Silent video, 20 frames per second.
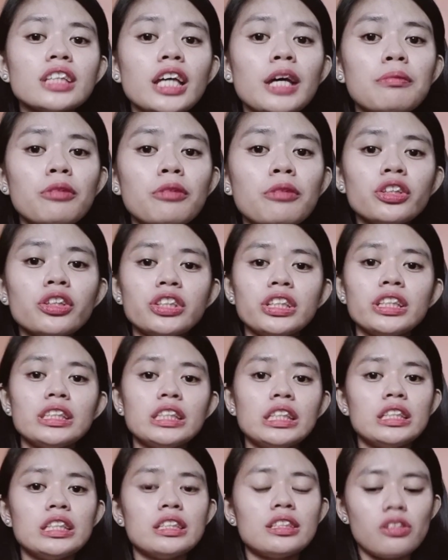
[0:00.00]
imong
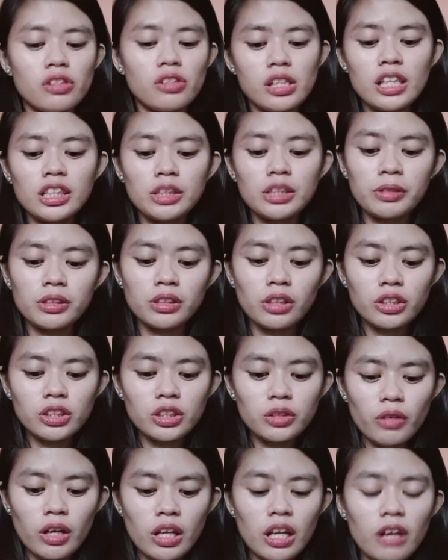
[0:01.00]
greetings. O yes, mag magtang
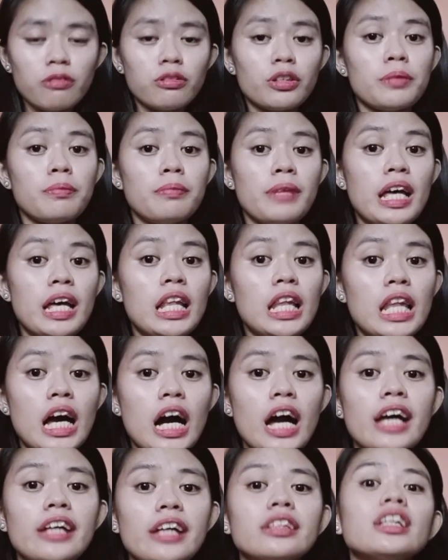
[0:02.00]
eskwela for Bella.
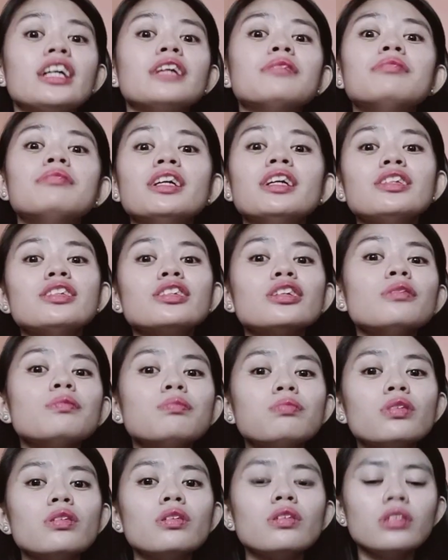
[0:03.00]
And God bless you
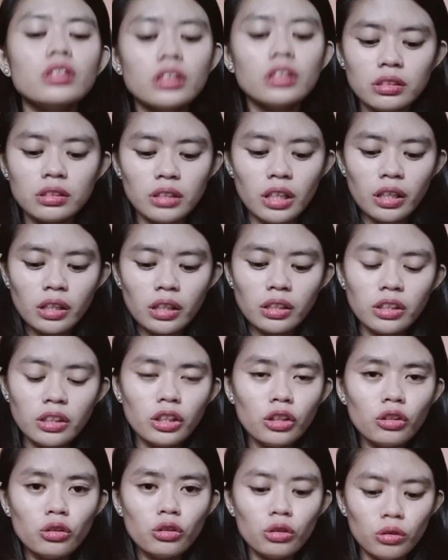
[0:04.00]
po. Thank
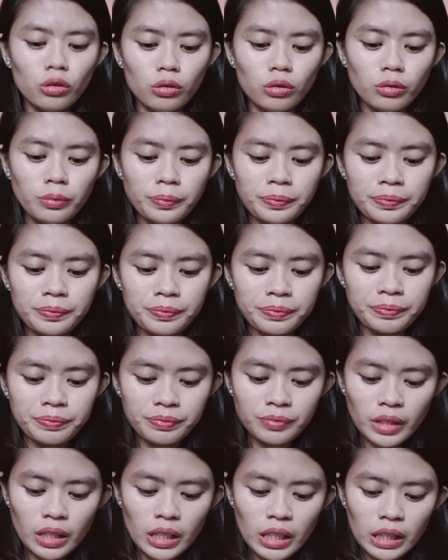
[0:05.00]
you.
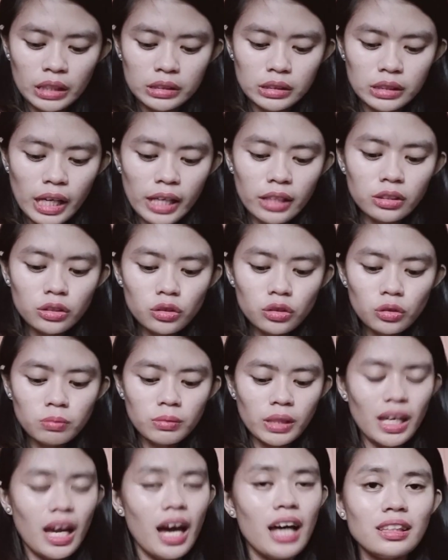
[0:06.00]
Then, to my
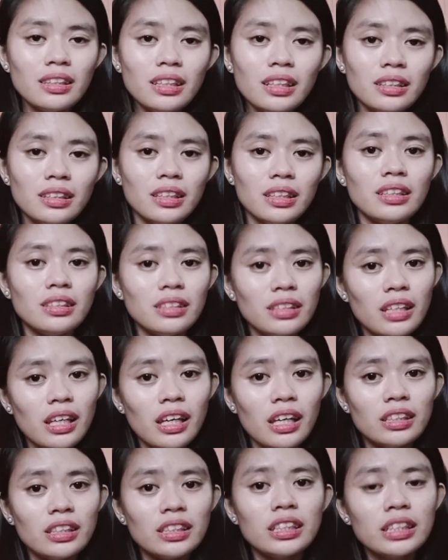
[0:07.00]
ate
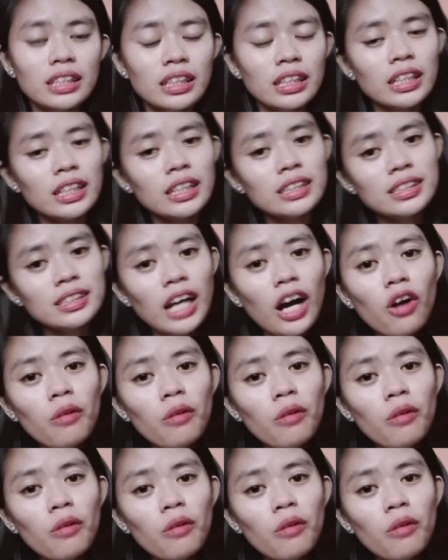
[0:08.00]
Titet, sa akong